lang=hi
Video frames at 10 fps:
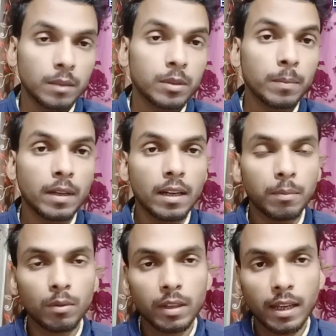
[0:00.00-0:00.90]
सबसे पहले
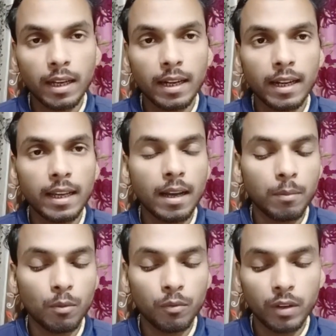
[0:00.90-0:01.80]
आपको क्या करना है
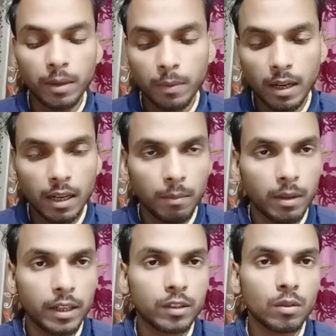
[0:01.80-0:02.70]
आपको फ्लिपकार्ट
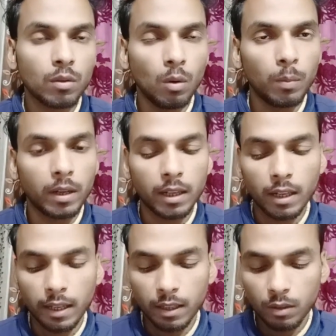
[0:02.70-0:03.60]
एप्लीकेशन को ओपन
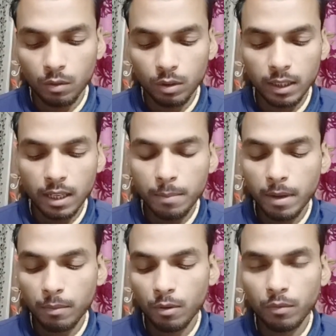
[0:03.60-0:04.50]
करना है तो चलिए
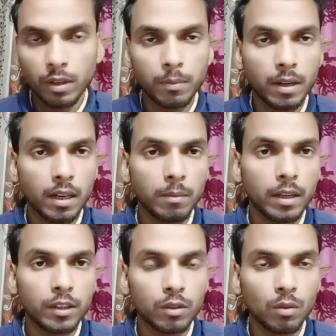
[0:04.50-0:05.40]
मैं आपको फ्लिपकार्ट
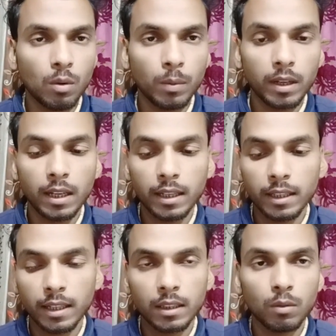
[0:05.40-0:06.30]
एप्लीकेशन को ओपन
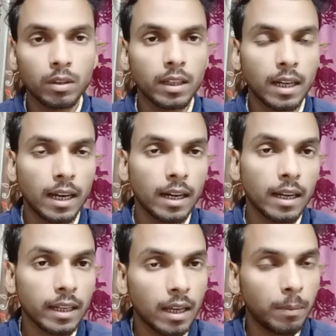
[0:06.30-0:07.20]
करके दिखाता हूँ कि
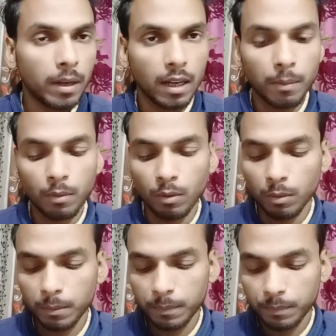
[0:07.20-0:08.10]
करना क्या पड़ेगा आपको
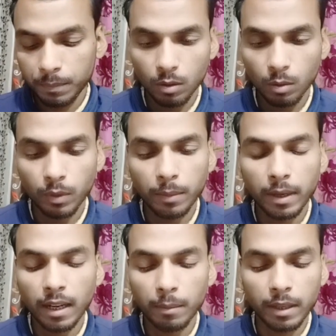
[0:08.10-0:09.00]
तो
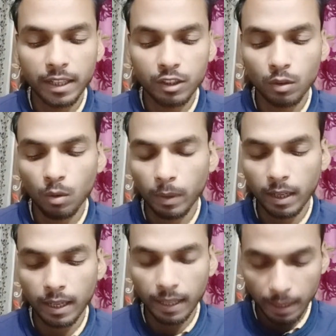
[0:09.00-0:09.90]
फ्लिपकार्ट एप्लीकेशन
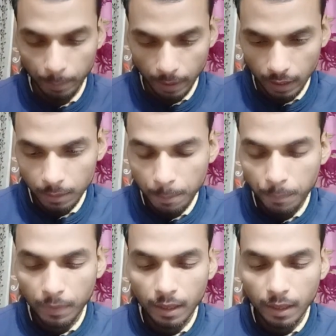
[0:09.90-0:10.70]
ओपन करने के बाद